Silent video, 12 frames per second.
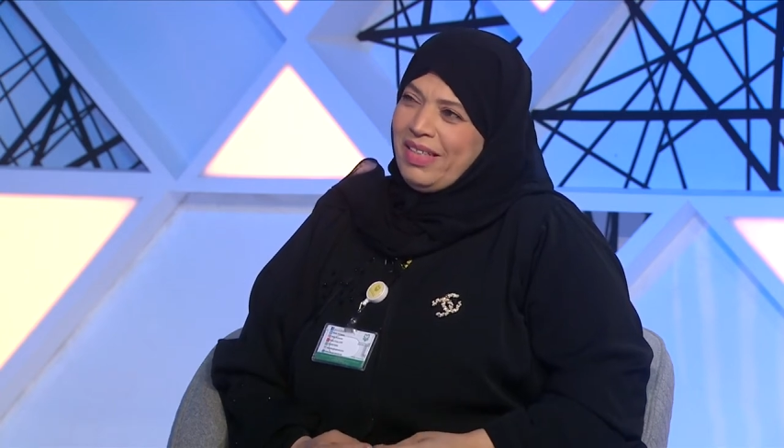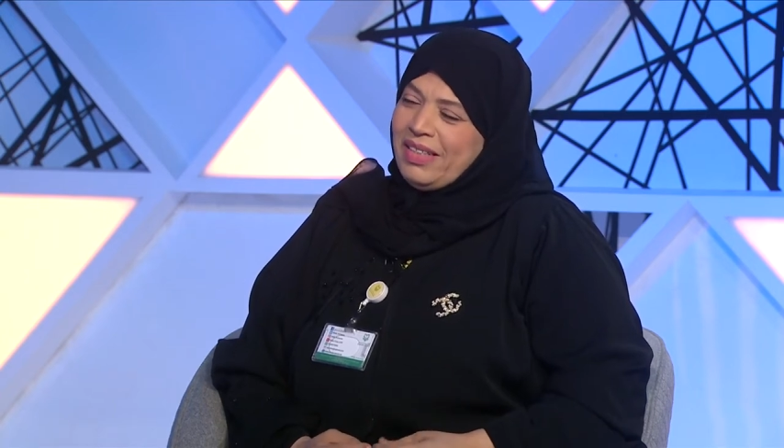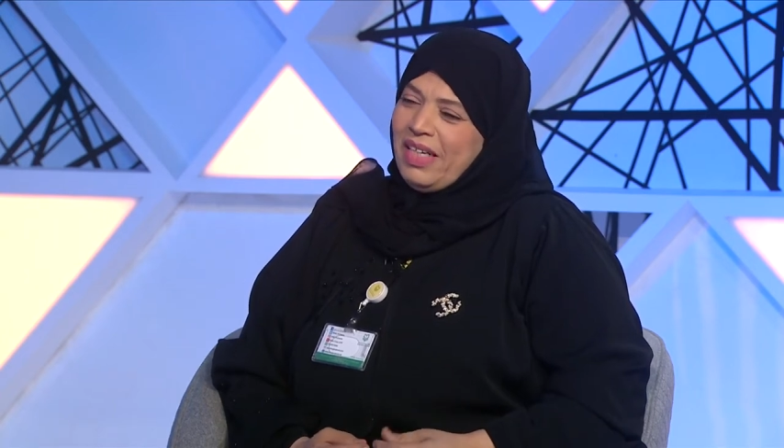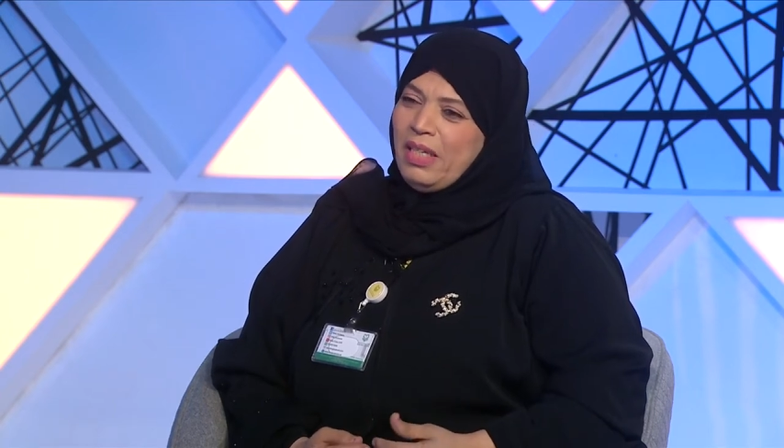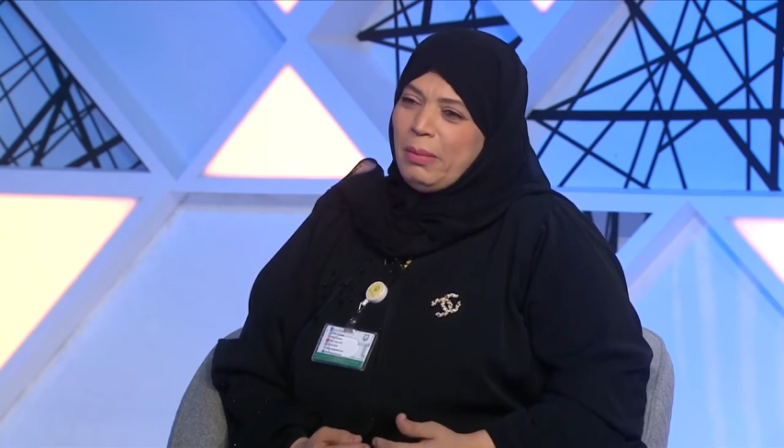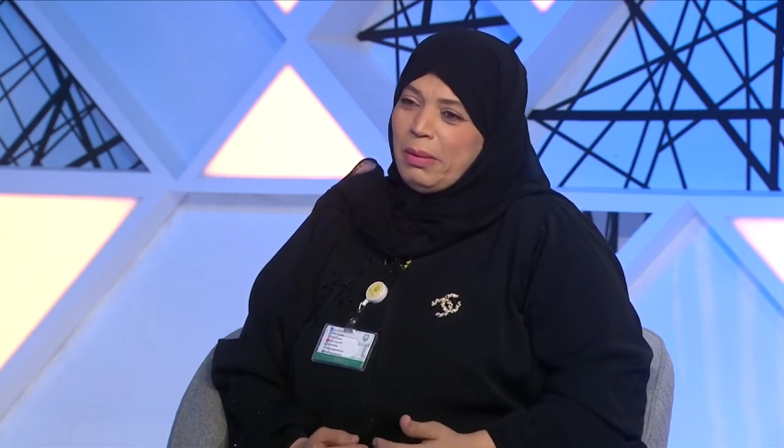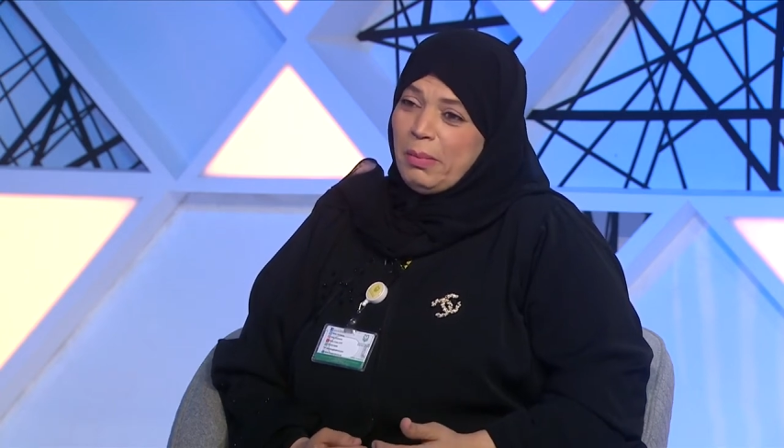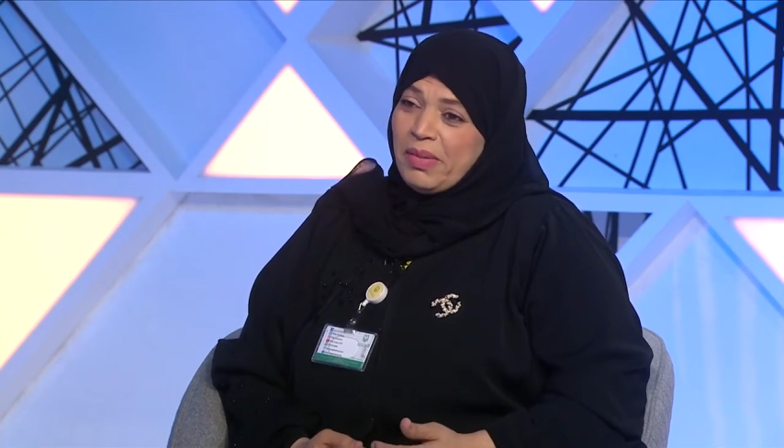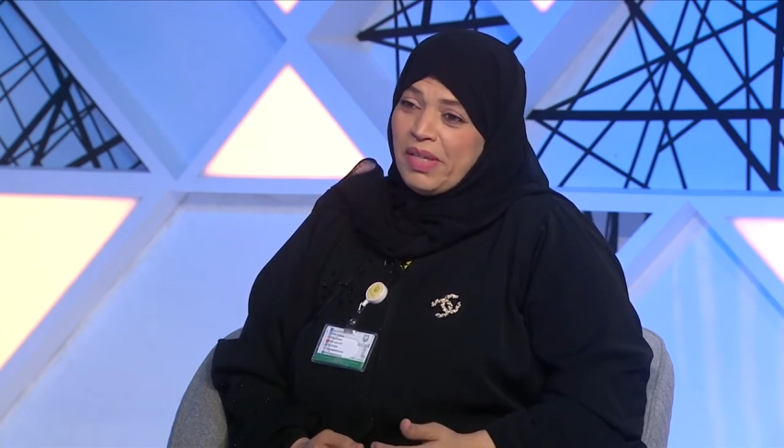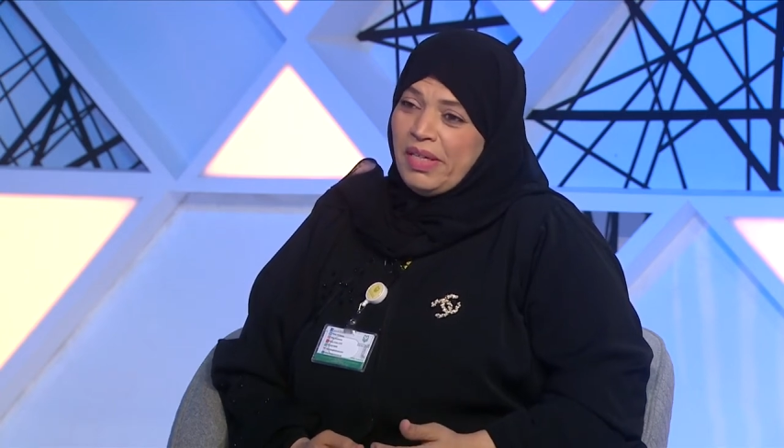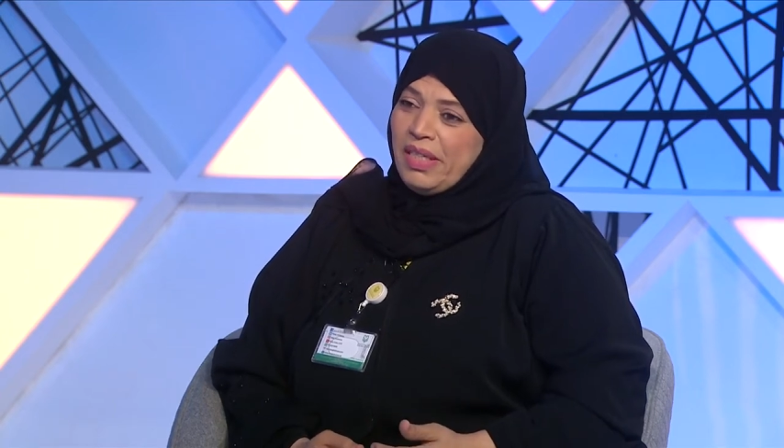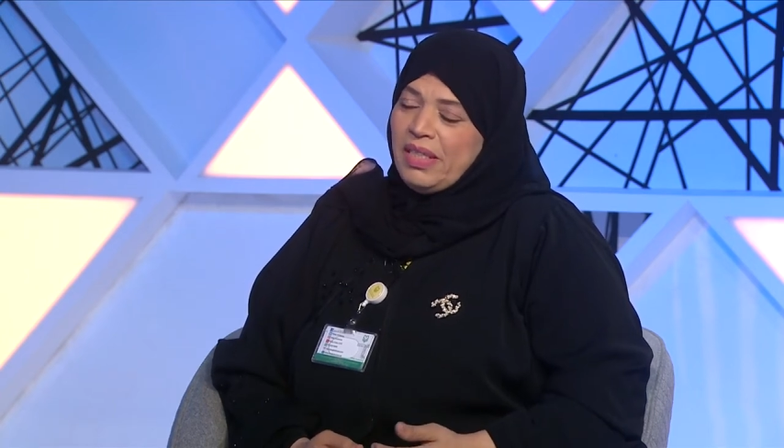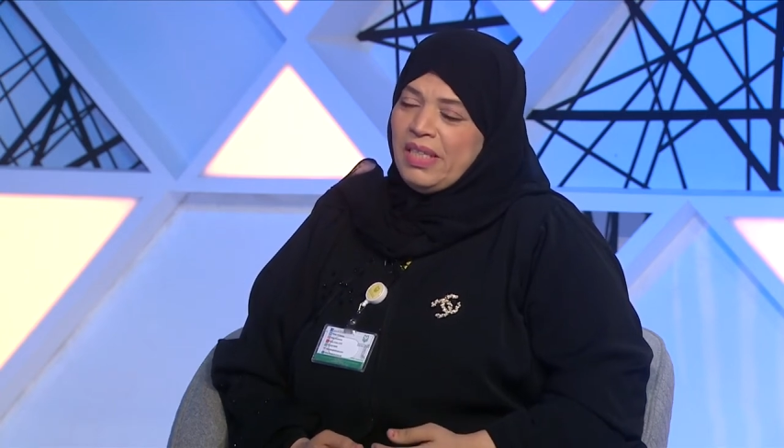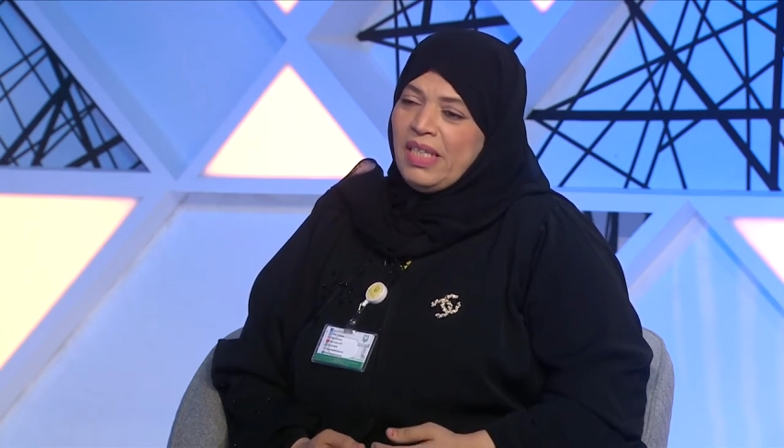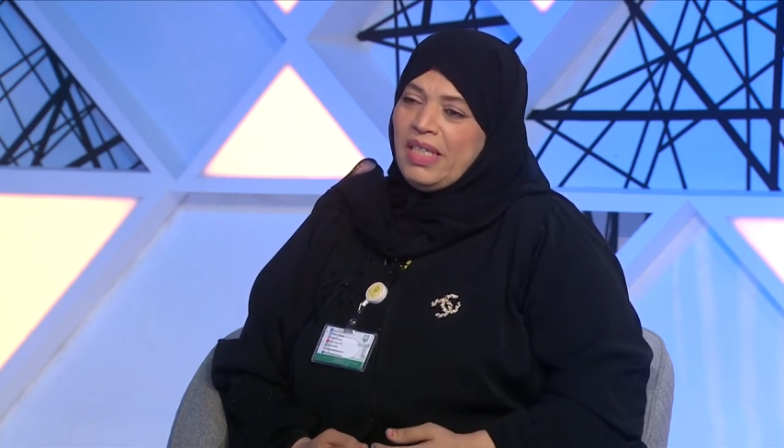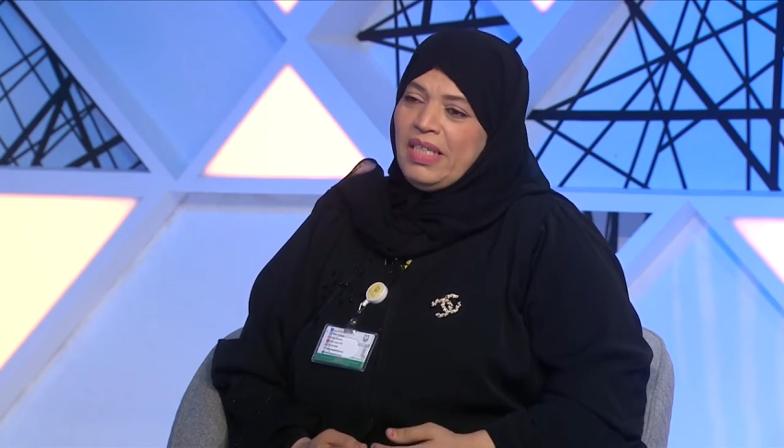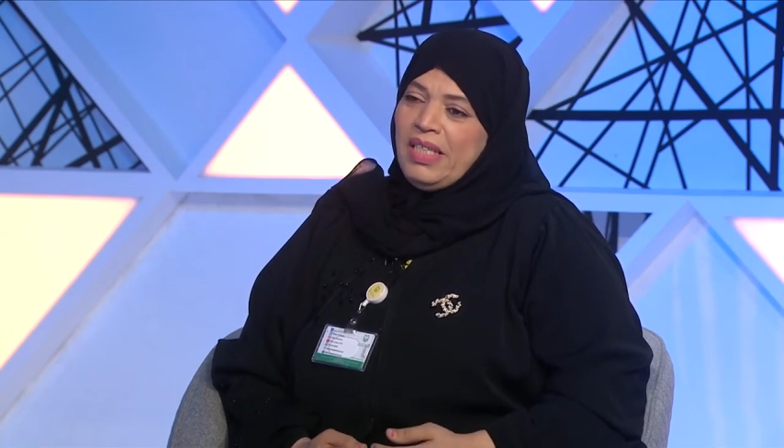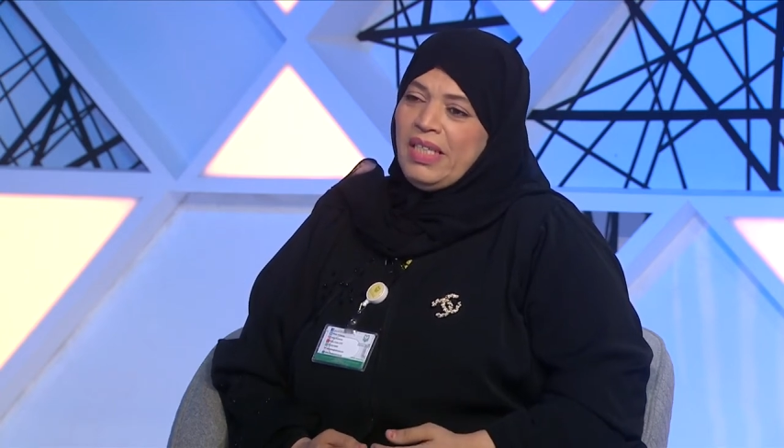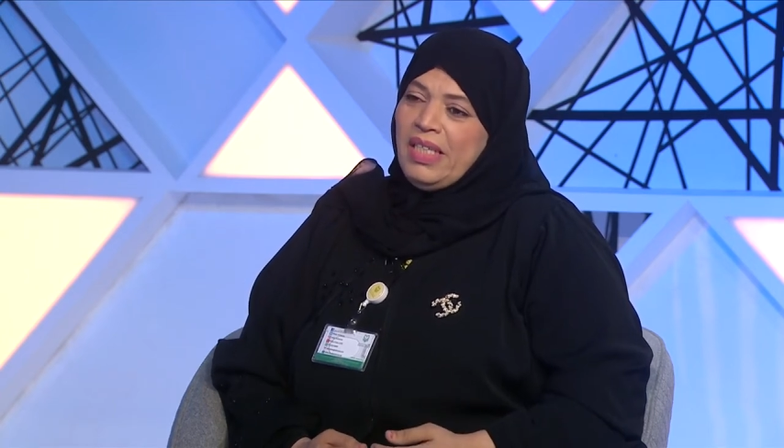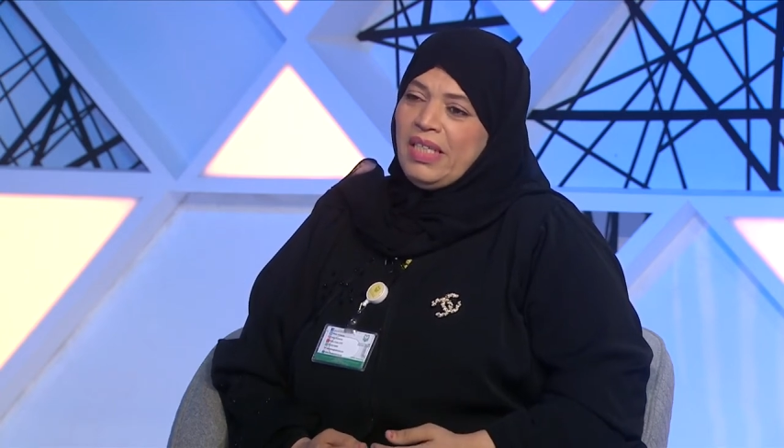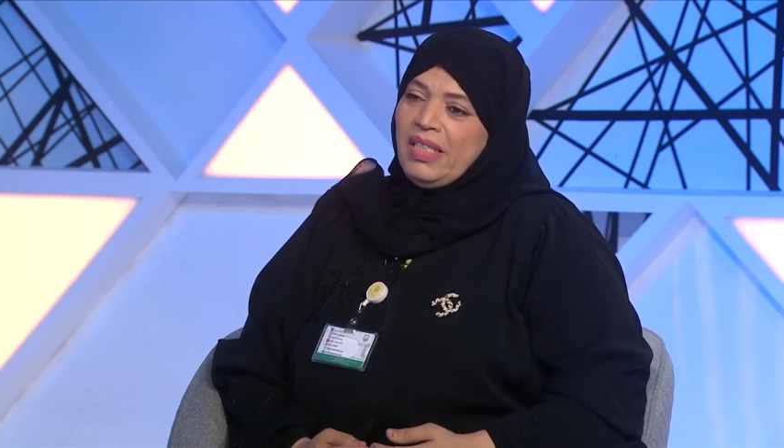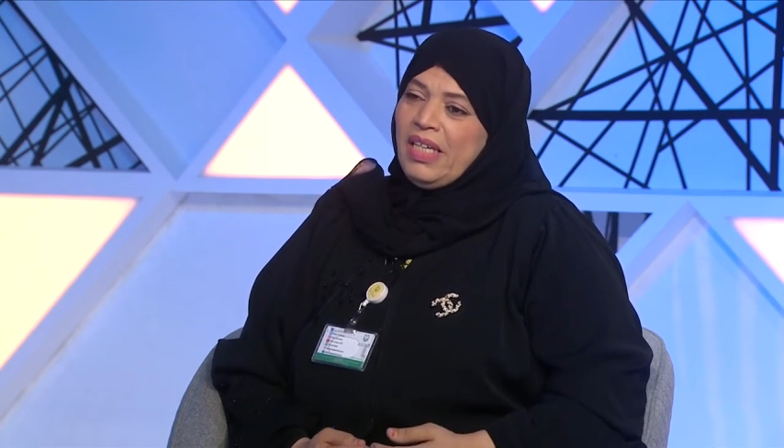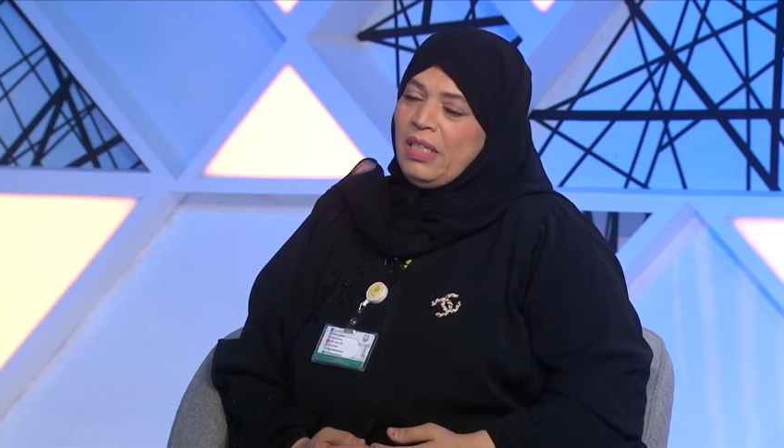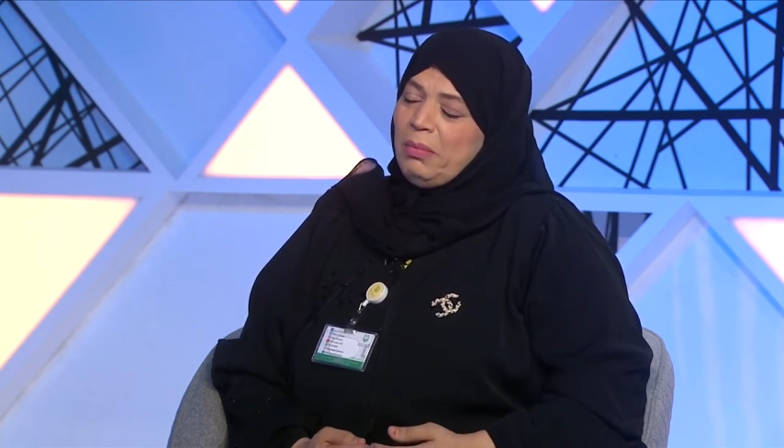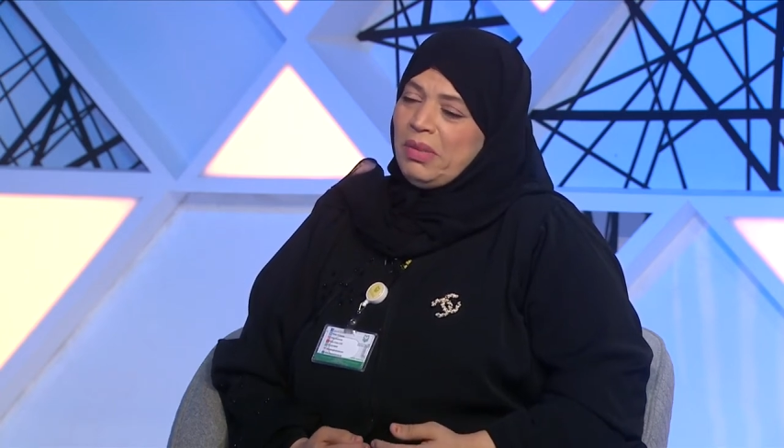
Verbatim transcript: أتكلم عن مظلتنا اللي هي دائما